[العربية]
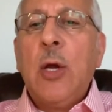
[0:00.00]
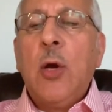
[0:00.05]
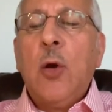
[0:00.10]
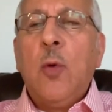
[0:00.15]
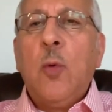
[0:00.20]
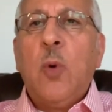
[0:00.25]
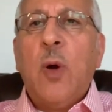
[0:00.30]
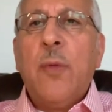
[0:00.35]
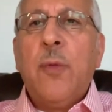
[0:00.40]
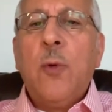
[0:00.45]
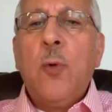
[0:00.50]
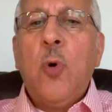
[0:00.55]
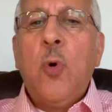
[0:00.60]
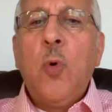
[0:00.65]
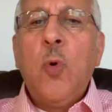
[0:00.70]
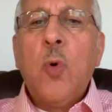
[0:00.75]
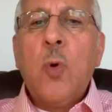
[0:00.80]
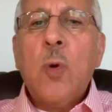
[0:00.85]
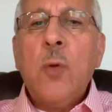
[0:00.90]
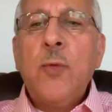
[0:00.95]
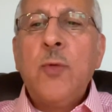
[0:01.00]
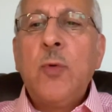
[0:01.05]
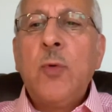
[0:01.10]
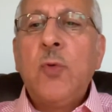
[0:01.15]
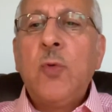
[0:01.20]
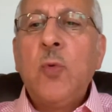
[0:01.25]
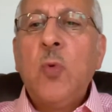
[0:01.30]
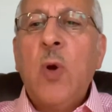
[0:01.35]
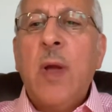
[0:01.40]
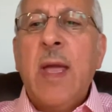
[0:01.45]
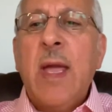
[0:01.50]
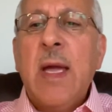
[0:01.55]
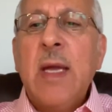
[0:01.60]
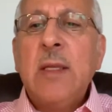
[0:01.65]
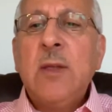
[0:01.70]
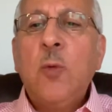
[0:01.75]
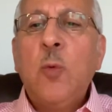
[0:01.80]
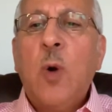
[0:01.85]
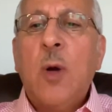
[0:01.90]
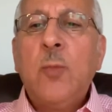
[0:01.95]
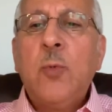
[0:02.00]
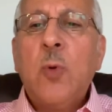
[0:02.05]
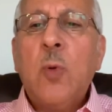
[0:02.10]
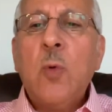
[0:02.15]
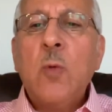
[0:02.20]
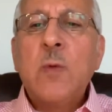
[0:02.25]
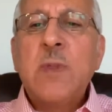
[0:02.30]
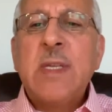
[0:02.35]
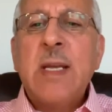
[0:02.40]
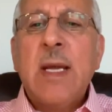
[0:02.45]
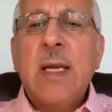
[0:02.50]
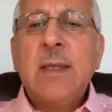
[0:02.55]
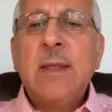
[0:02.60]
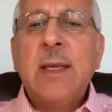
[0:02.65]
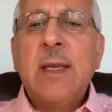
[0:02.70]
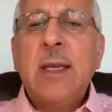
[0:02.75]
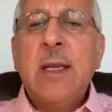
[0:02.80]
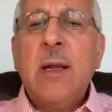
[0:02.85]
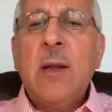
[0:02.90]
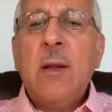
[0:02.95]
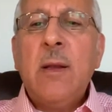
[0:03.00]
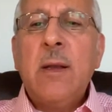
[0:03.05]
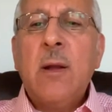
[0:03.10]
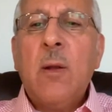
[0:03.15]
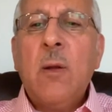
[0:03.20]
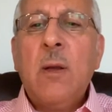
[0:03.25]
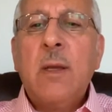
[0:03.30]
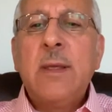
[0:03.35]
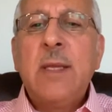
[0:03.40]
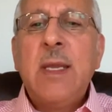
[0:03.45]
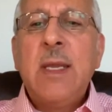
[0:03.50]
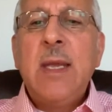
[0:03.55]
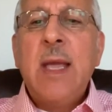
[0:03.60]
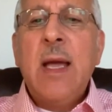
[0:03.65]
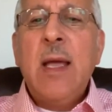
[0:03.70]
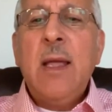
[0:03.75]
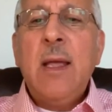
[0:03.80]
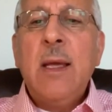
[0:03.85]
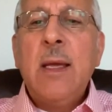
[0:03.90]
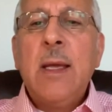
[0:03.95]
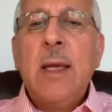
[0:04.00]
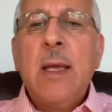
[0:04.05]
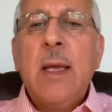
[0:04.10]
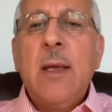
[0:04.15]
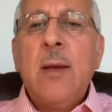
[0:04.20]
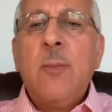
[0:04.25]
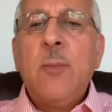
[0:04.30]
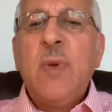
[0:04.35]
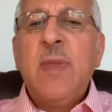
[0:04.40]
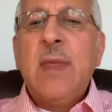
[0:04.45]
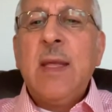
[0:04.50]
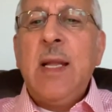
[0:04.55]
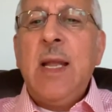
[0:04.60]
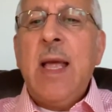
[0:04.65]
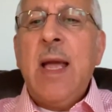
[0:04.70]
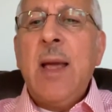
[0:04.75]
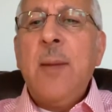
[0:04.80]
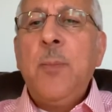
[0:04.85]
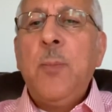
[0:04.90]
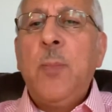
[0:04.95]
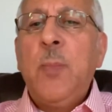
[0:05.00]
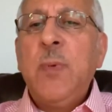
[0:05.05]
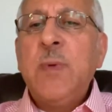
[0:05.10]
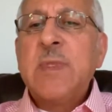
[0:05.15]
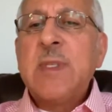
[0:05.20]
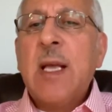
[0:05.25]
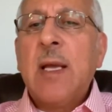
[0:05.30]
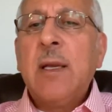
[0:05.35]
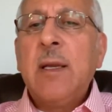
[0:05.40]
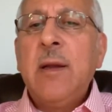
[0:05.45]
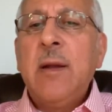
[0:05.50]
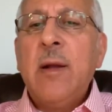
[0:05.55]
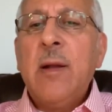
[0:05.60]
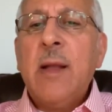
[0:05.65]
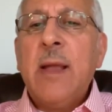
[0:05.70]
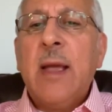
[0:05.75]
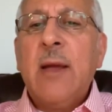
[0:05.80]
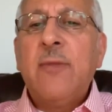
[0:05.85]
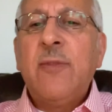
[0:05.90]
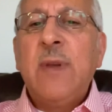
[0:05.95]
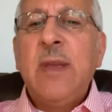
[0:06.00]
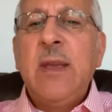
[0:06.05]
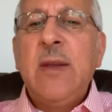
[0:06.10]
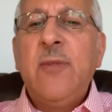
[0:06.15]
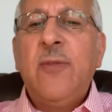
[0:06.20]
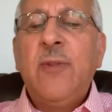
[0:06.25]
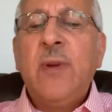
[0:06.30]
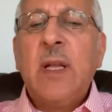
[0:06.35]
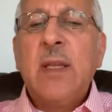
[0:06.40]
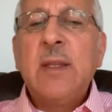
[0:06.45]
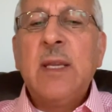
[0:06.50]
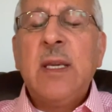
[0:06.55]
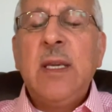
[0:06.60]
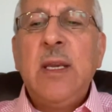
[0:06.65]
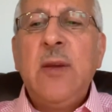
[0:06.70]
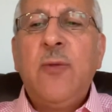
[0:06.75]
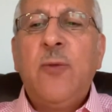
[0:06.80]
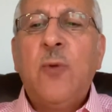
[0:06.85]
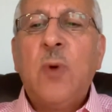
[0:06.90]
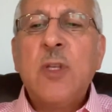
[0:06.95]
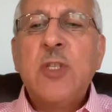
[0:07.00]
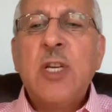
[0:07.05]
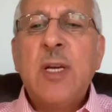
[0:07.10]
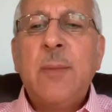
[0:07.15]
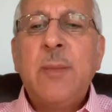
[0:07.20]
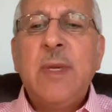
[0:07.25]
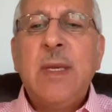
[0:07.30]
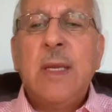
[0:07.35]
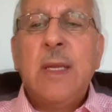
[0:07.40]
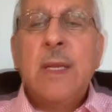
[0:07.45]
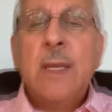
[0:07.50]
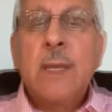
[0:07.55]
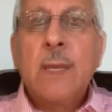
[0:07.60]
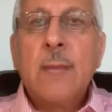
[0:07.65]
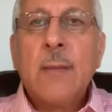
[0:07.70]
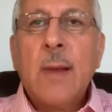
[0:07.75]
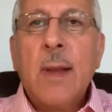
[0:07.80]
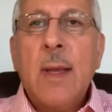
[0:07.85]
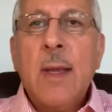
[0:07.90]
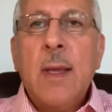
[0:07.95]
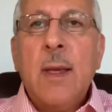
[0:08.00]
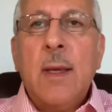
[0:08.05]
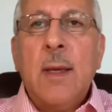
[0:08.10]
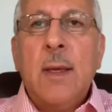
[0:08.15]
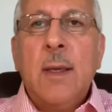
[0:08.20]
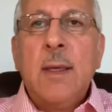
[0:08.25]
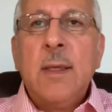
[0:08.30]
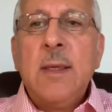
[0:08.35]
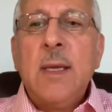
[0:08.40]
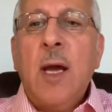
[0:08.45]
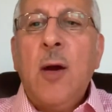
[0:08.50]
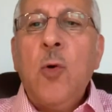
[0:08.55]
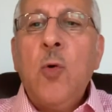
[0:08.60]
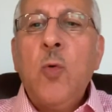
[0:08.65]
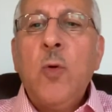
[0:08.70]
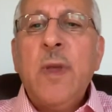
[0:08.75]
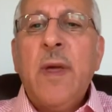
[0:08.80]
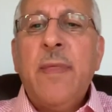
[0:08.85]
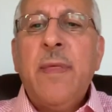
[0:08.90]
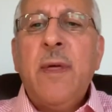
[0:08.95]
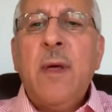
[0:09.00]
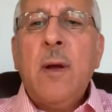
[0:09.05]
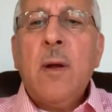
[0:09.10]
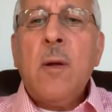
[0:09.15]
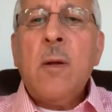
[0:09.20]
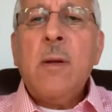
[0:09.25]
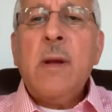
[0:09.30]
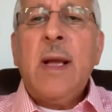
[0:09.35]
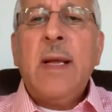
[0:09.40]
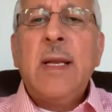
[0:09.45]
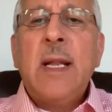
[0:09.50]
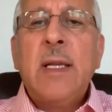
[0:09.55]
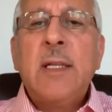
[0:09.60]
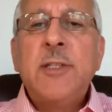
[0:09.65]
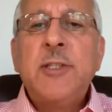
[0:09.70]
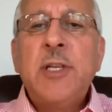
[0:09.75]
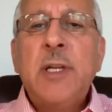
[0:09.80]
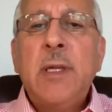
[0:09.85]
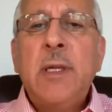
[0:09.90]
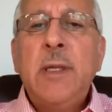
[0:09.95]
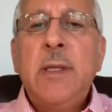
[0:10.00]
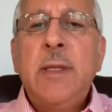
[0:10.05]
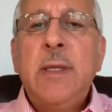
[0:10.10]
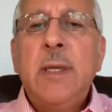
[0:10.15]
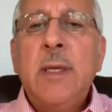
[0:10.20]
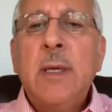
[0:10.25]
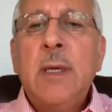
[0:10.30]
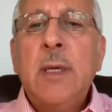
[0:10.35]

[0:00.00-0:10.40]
وظهور نتوءات وبروزات غير إرادية مثل حب صغير خفيف لطيف وجميل إنه يظهر على الجلد